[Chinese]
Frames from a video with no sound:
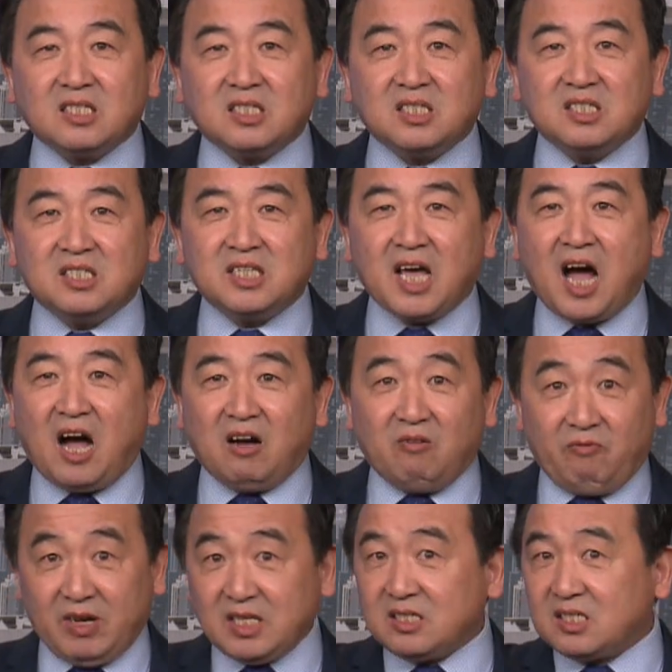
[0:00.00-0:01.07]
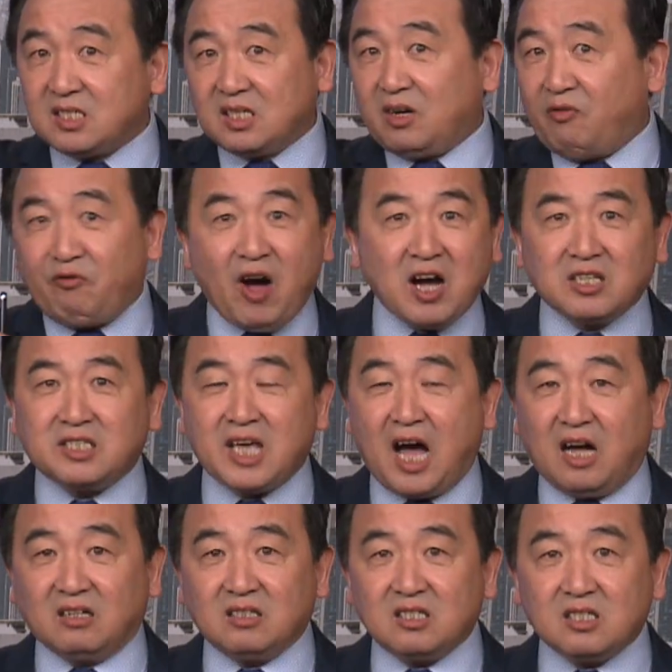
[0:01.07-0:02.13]
四象，为四个方
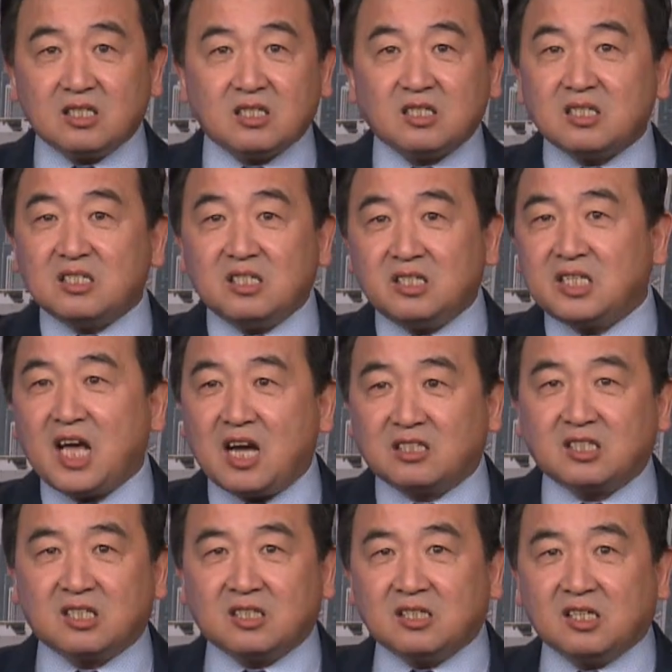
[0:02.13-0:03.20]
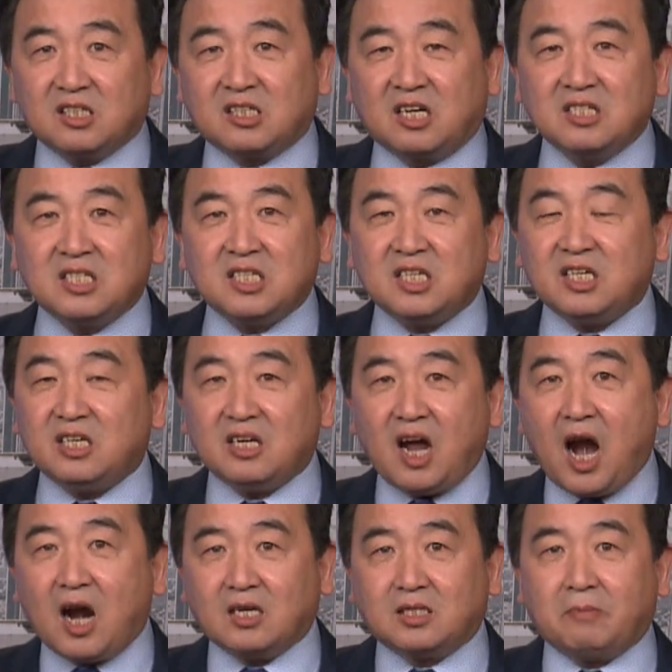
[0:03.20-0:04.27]
向，四象各成
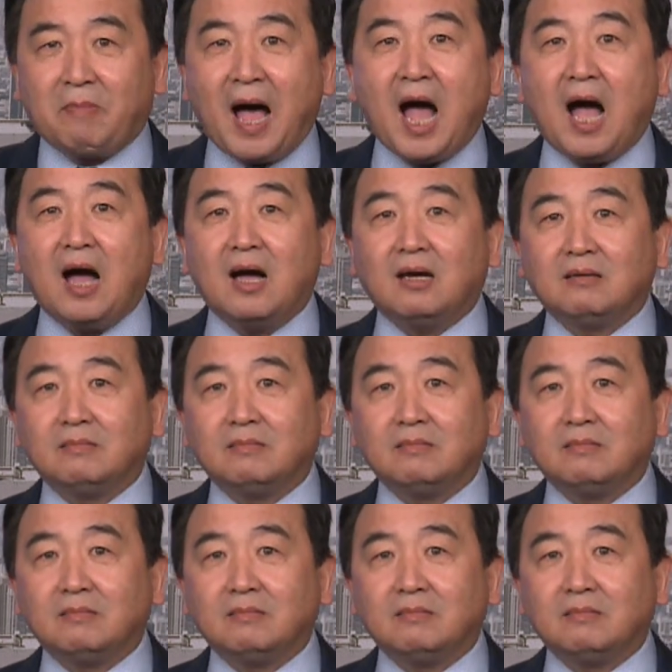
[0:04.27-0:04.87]
七，二十八。